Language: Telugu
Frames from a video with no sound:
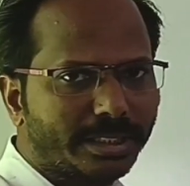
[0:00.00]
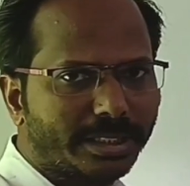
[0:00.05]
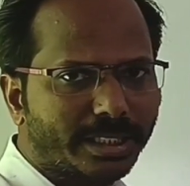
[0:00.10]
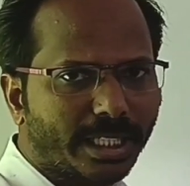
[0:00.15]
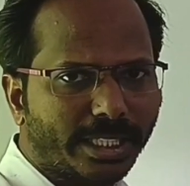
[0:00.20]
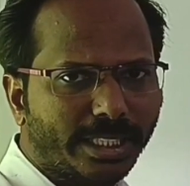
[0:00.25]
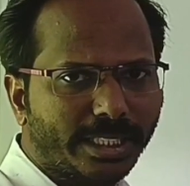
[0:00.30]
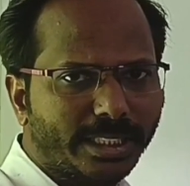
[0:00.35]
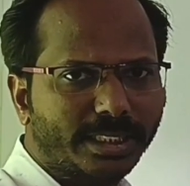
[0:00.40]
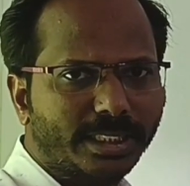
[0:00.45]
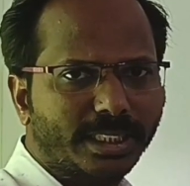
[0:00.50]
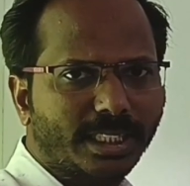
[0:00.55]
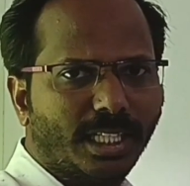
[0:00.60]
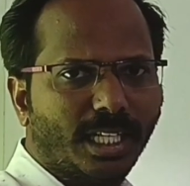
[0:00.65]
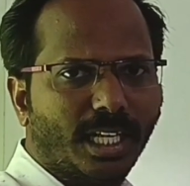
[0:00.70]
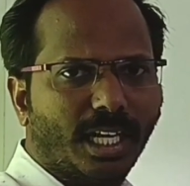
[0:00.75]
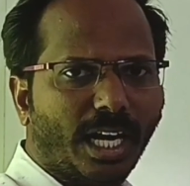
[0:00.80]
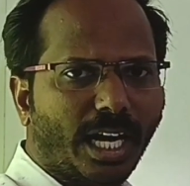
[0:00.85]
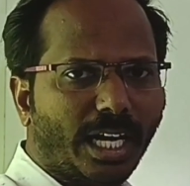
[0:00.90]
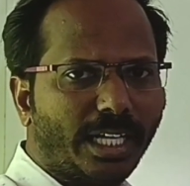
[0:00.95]
స్టడీస్
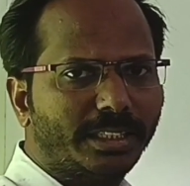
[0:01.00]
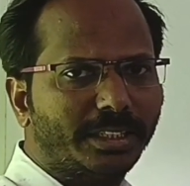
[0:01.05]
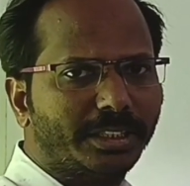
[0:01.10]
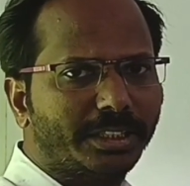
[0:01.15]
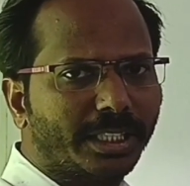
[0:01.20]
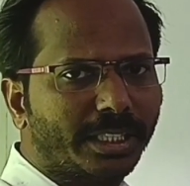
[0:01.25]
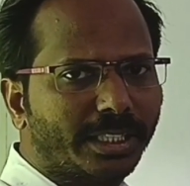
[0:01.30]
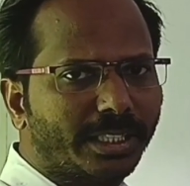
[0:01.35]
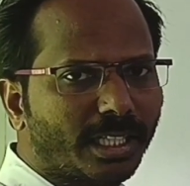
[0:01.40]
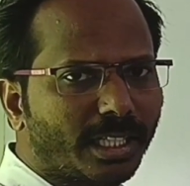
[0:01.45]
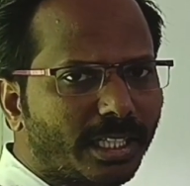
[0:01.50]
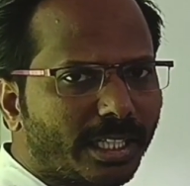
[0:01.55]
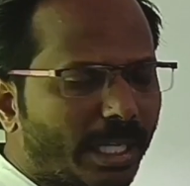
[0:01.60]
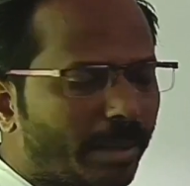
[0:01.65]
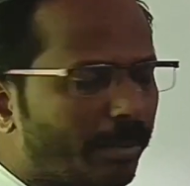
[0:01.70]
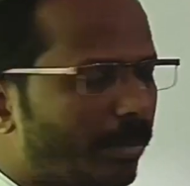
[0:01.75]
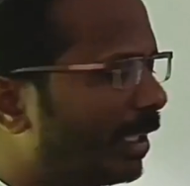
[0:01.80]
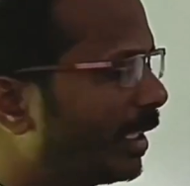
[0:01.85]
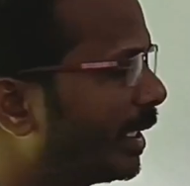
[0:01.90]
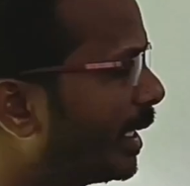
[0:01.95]
అండ్ జనరల్
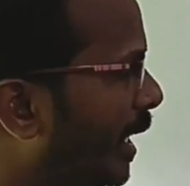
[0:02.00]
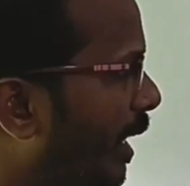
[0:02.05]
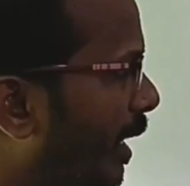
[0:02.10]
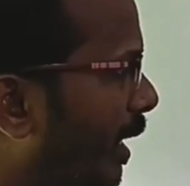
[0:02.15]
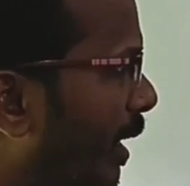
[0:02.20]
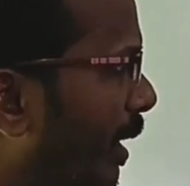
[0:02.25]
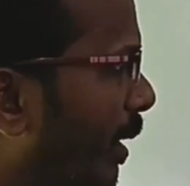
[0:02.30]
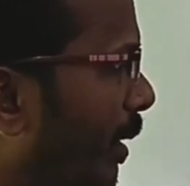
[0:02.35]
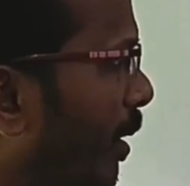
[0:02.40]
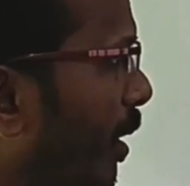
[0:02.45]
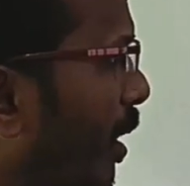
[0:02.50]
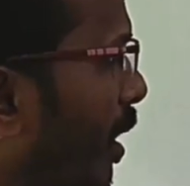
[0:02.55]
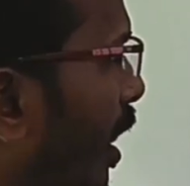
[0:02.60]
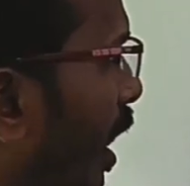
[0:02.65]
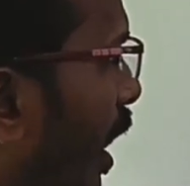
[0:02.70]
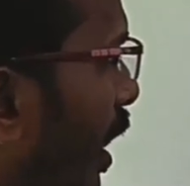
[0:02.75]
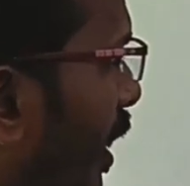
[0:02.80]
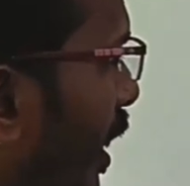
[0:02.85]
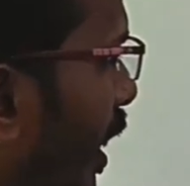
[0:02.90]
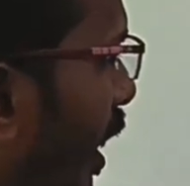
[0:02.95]
ఎబిలిటీ అన్నాడు
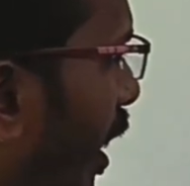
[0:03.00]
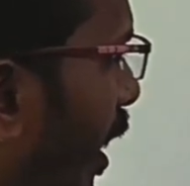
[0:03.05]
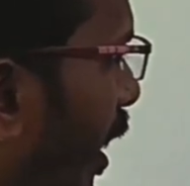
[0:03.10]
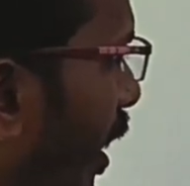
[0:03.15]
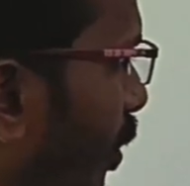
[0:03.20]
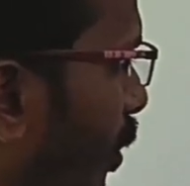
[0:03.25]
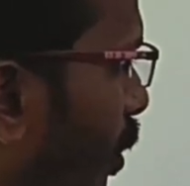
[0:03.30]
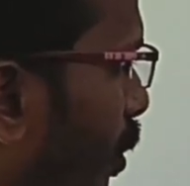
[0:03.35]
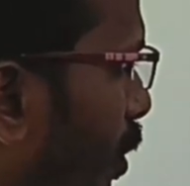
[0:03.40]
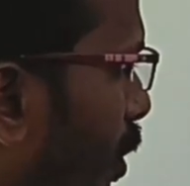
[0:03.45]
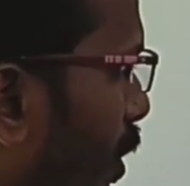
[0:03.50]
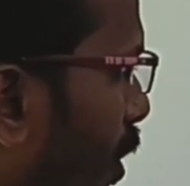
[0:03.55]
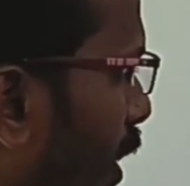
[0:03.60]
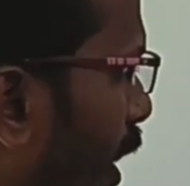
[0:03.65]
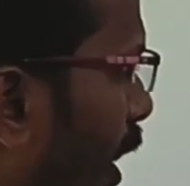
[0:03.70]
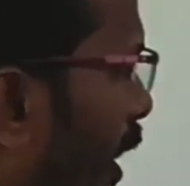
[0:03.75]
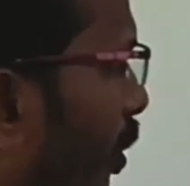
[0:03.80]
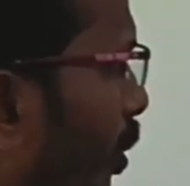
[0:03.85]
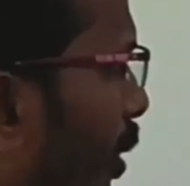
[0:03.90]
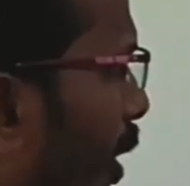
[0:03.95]
అంటే ఆల్మోస్ట్
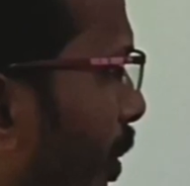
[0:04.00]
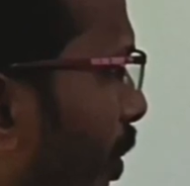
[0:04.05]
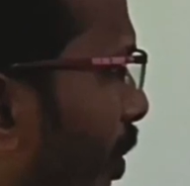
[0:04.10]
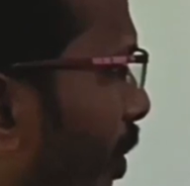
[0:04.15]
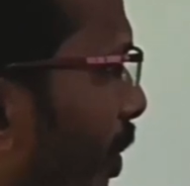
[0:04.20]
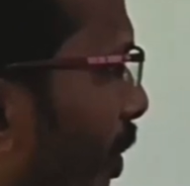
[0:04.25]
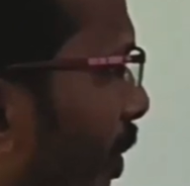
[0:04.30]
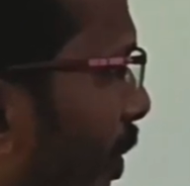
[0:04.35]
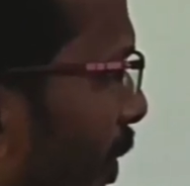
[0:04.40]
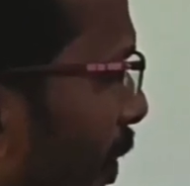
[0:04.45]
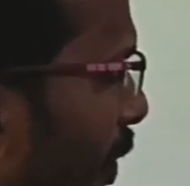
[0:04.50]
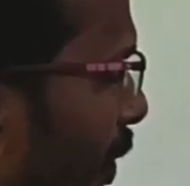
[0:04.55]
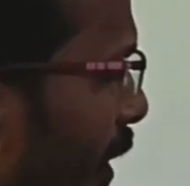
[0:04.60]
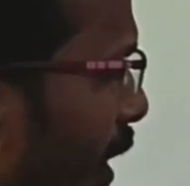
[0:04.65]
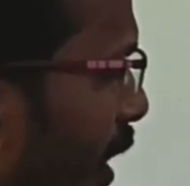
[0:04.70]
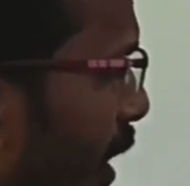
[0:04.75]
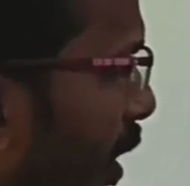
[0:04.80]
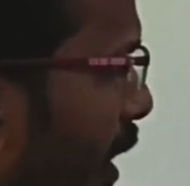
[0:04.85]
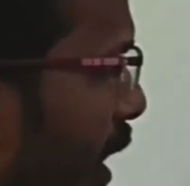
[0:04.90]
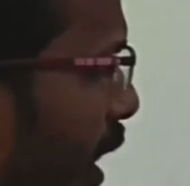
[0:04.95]
ఆల్ మనం
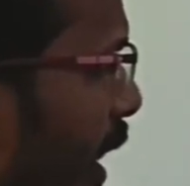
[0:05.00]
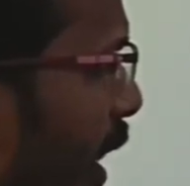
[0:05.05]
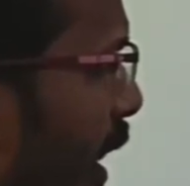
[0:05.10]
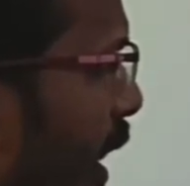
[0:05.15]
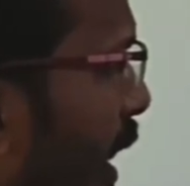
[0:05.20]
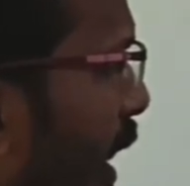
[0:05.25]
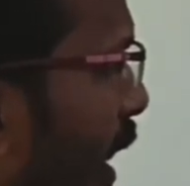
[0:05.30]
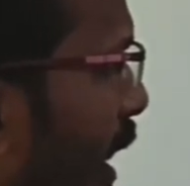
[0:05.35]
దీన్ని